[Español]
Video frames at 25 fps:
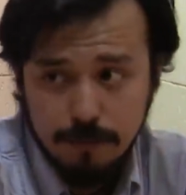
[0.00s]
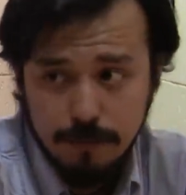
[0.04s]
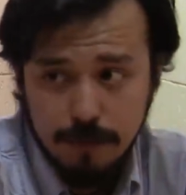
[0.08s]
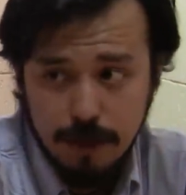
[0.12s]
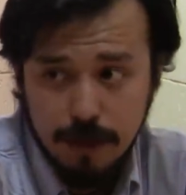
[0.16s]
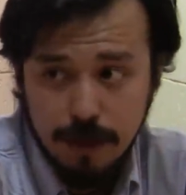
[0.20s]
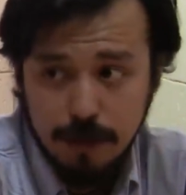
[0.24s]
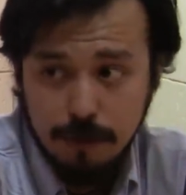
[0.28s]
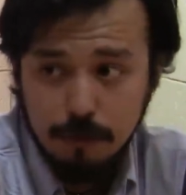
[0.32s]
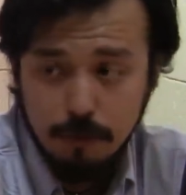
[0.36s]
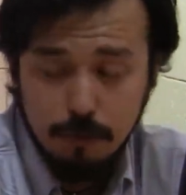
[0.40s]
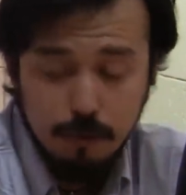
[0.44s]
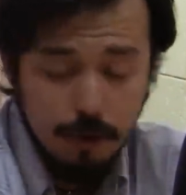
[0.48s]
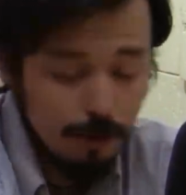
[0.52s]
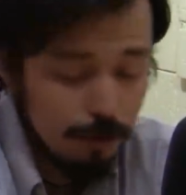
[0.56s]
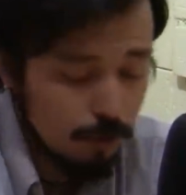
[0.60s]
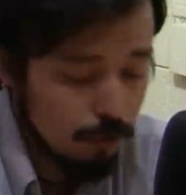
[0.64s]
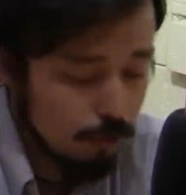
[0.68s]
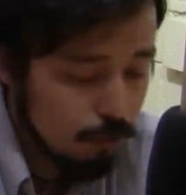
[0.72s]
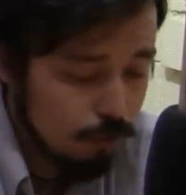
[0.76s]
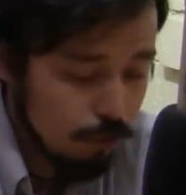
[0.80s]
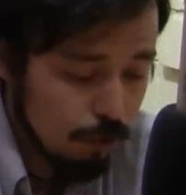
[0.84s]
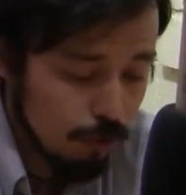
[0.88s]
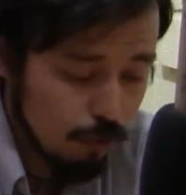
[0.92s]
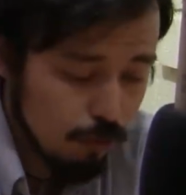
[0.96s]
Durante
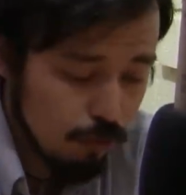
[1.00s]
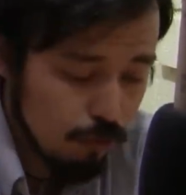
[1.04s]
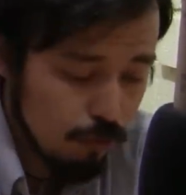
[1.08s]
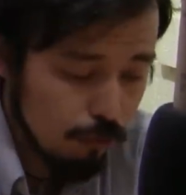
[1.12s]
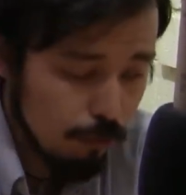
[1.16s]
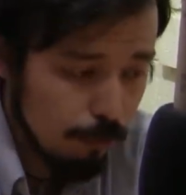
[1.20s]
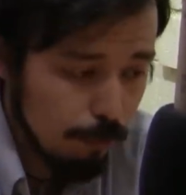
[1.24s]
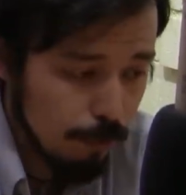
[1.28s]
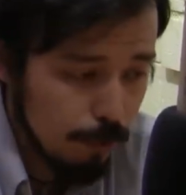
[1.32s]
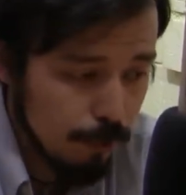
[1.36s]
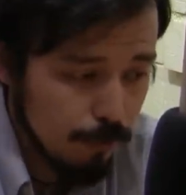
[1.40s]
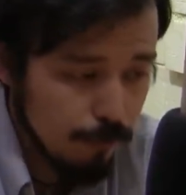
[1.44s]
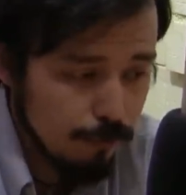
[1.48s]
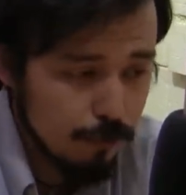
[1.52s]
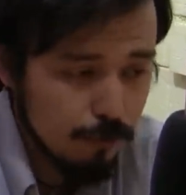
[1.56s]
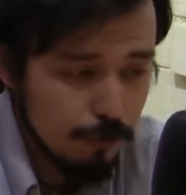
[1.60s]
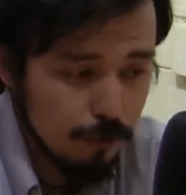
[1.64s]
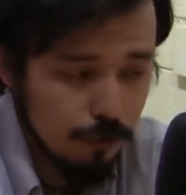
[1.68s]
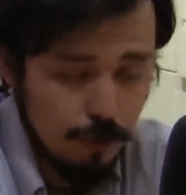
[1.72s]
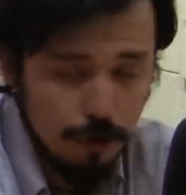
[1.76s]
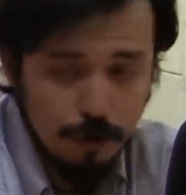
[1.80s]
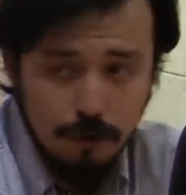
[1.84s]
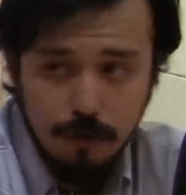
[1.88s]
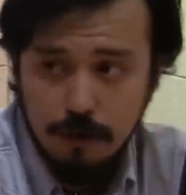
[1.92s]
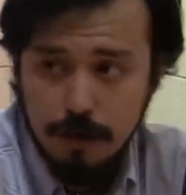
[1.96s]
todo este año estuvo cumpliendo
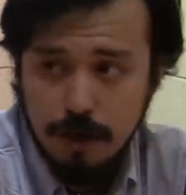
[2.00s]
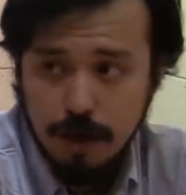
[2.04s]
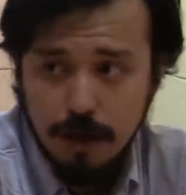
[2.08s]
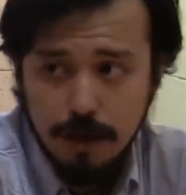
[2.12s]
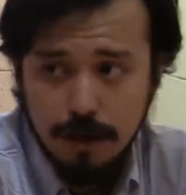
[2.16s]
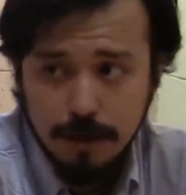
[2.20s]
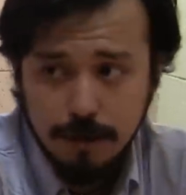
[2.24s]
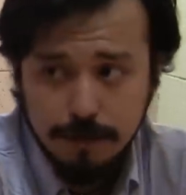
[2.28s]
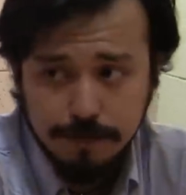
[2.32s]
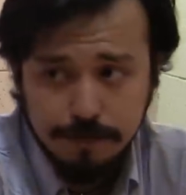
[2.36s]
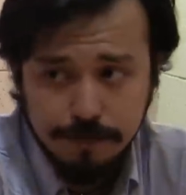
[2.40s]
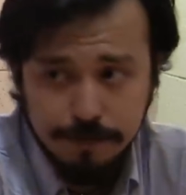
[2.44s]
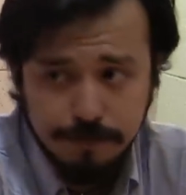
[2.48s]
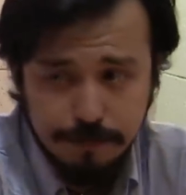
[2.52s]
funciones en Coyhaique.